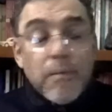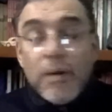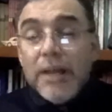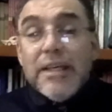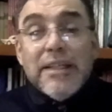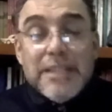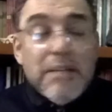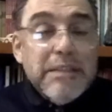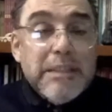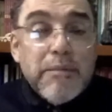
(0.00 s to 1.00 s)
A quien
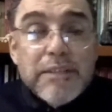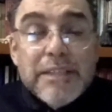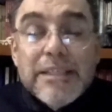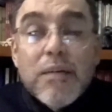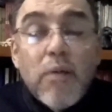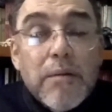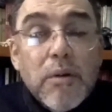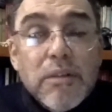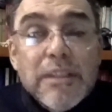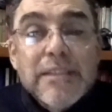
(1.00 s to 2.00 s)
describe esta profecía es a Juan el
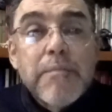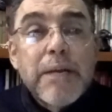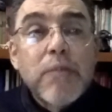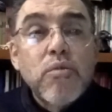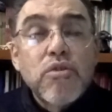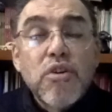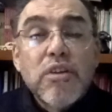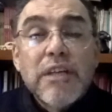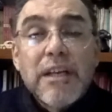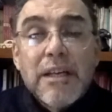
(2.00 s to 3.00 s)
Bautista, el precursor
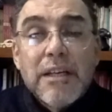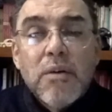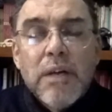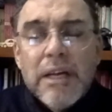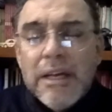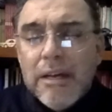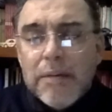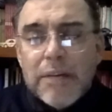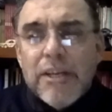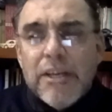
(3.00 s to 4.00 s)
del reino.
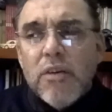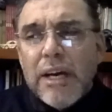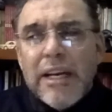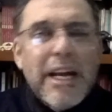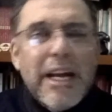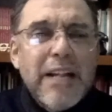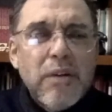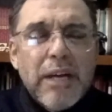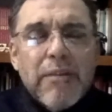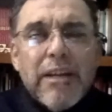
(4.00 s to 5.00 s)
Me refiero al heraldo,
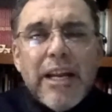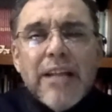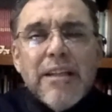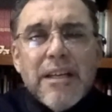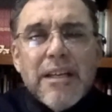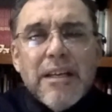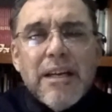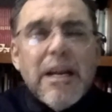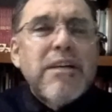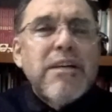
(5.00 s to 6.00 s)
el que va adelante.
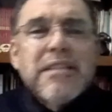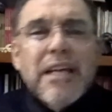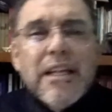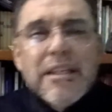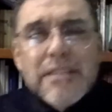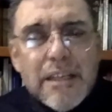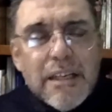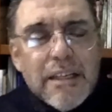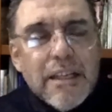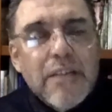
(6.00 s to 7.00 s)
La avanzada sería
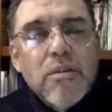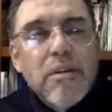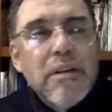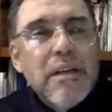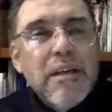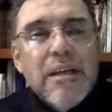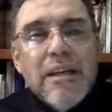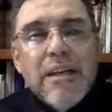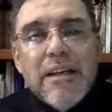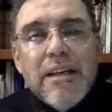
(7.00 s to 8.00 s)
el día de hoy
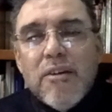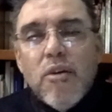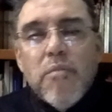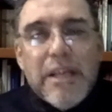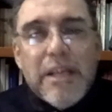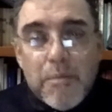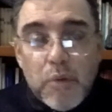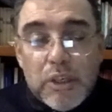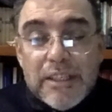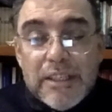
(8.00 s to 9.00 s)
el nombre en la
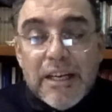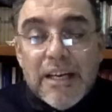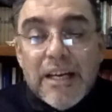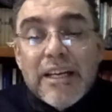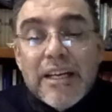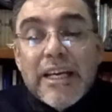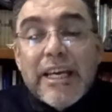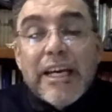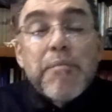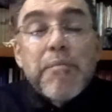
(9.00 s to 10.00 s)
política, alguien que
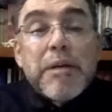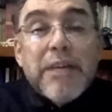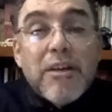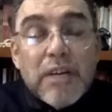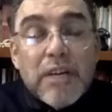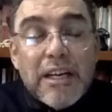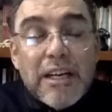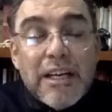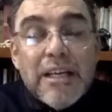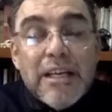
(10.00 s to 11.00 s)
llega primero que el
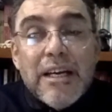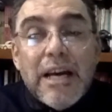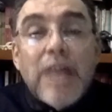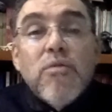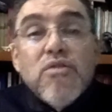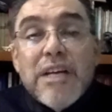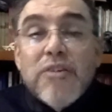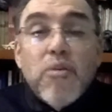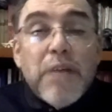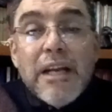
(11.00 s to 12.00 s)
rey,
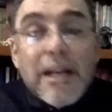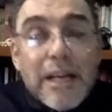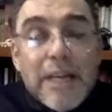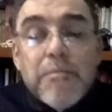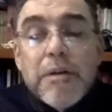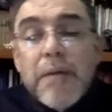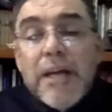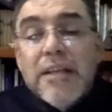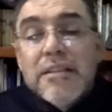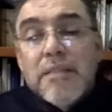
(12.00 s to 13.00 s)
anunciando, viene el rey,
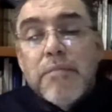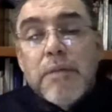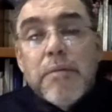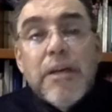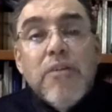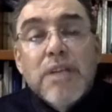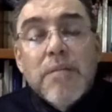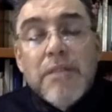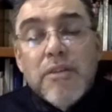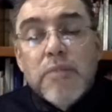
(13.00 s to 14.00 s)
prepárense, preparen los
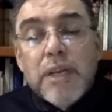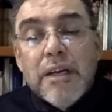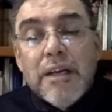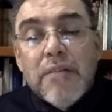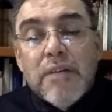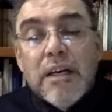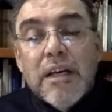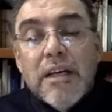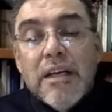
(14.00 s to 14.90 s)
caminos para que él venga.